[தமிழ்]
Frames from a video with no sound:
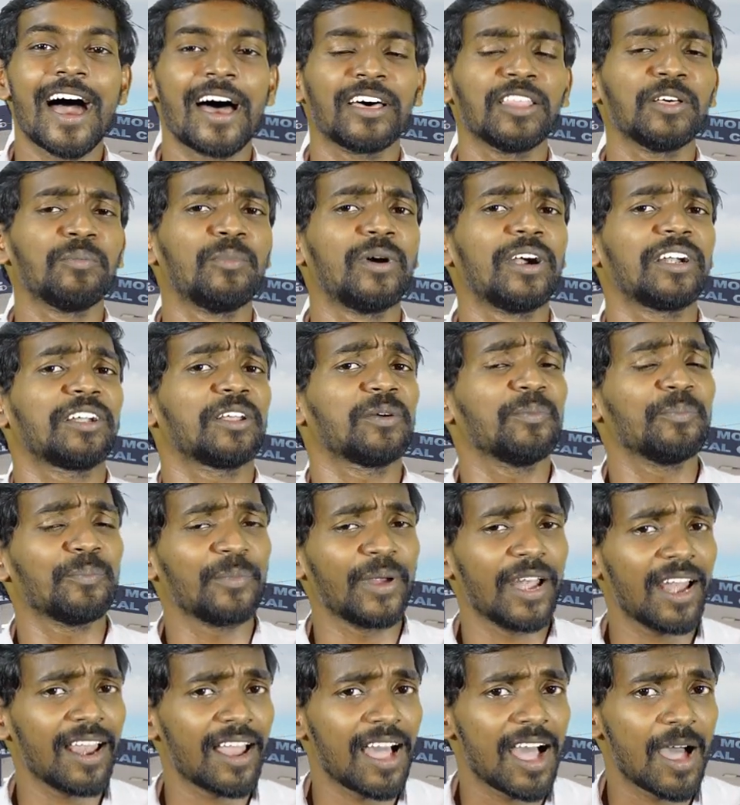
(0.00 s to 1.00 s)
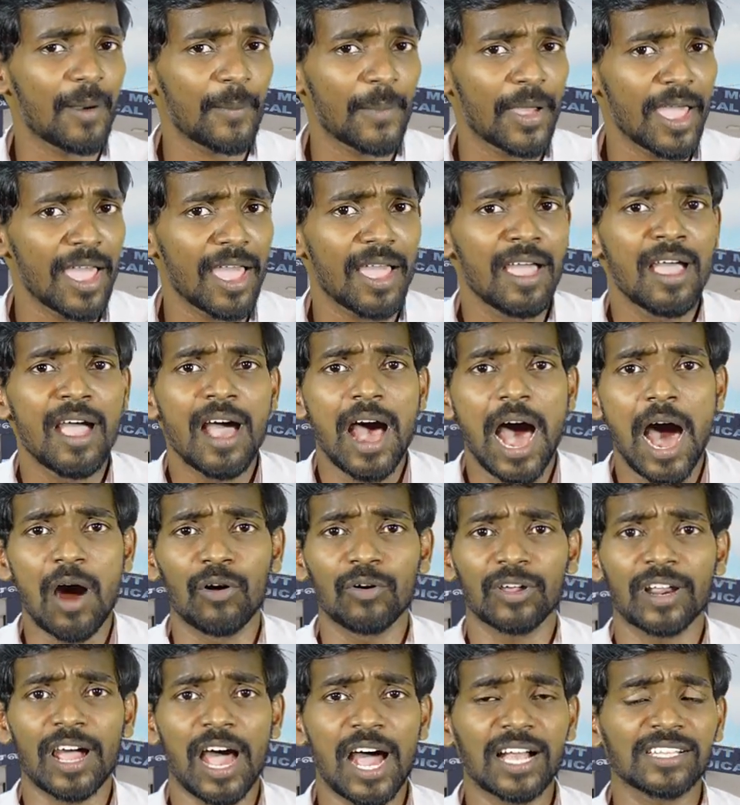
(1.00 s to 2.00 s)
அது மட்டும் இல்லாமல்
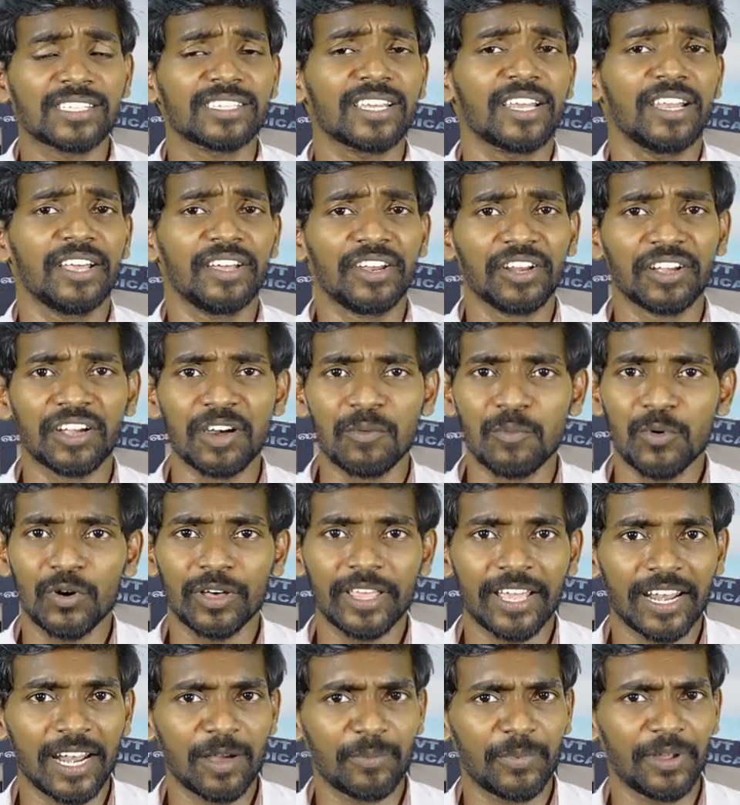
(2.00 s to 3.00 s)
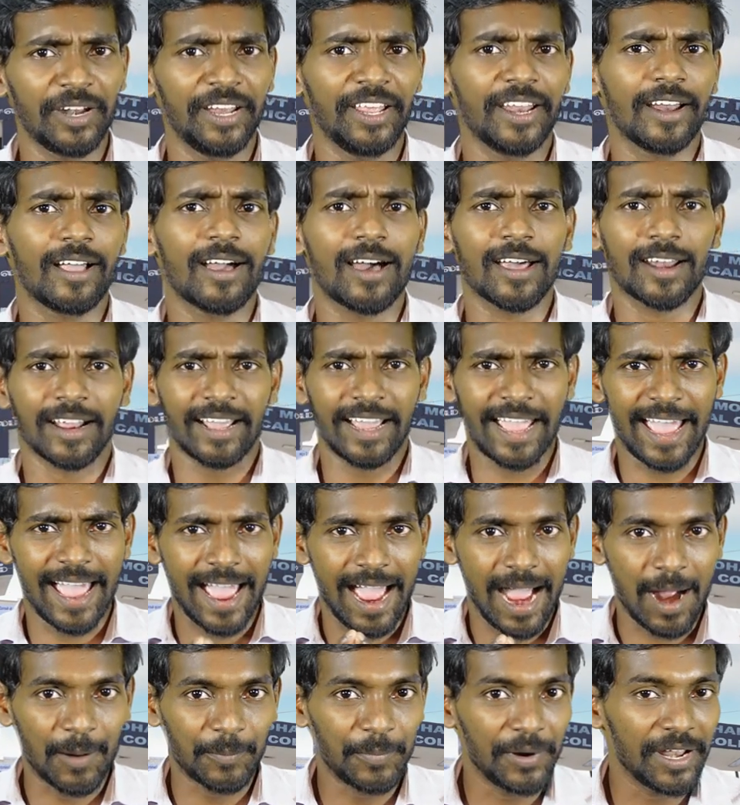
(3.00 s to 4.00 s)
அவர் ஆட்சியில் இருக்கும்போது என்ன பண்ணியிருக்காருங்க
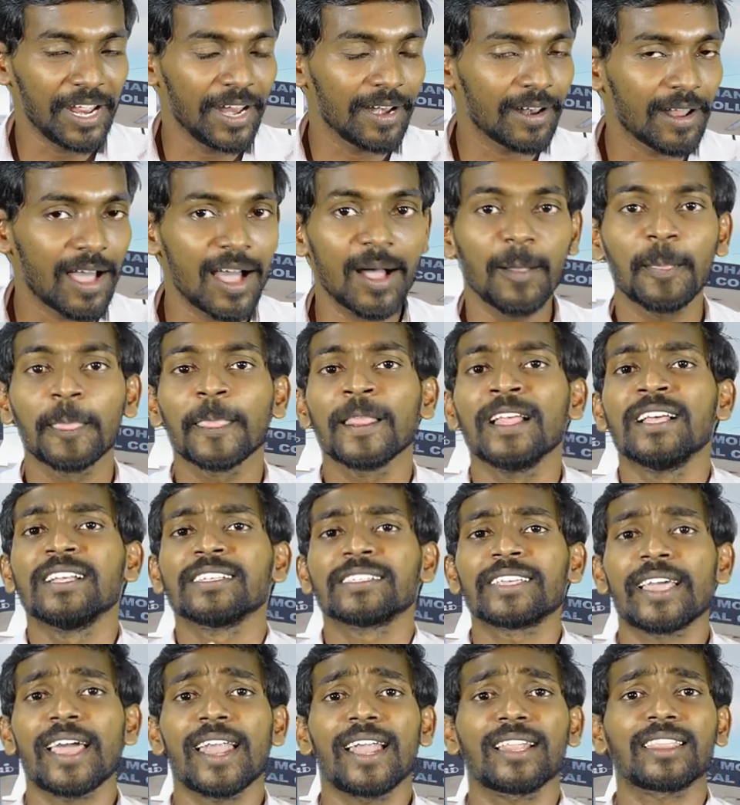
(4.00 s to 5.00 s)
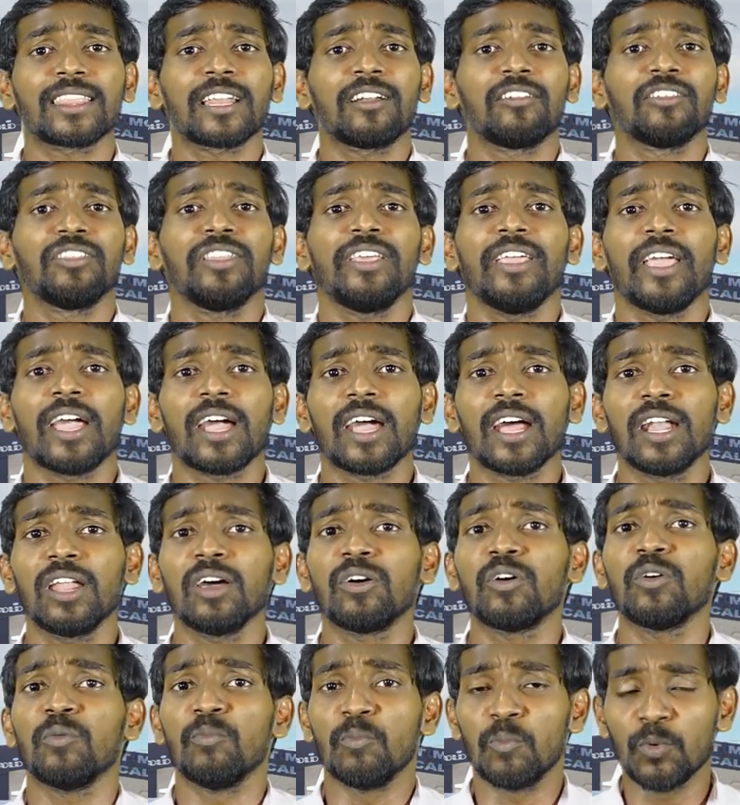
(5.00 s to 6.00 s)
அப்படின்னா சேலத்தில் வந்து
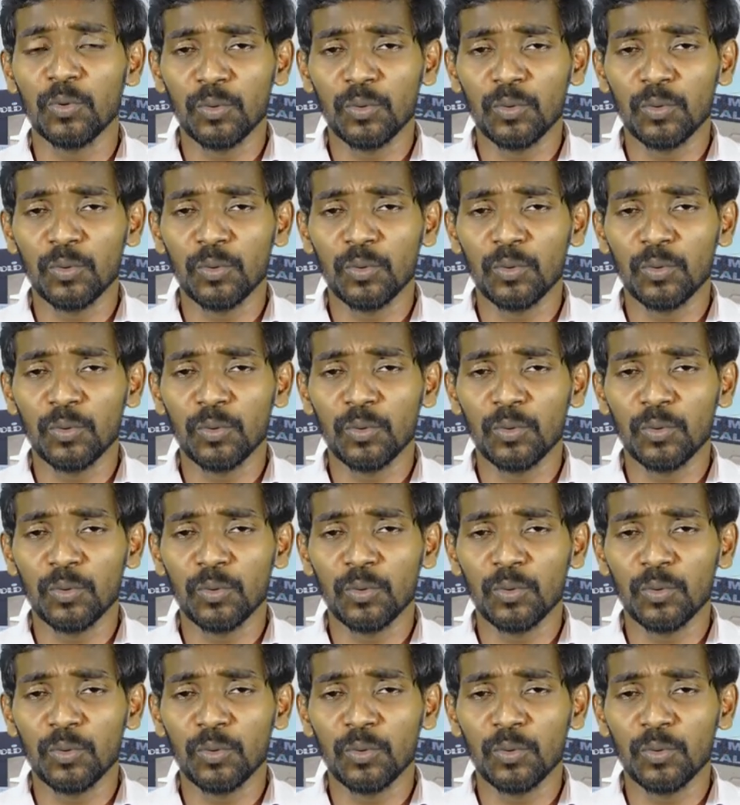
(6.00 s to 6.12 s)
எங்களுக்கு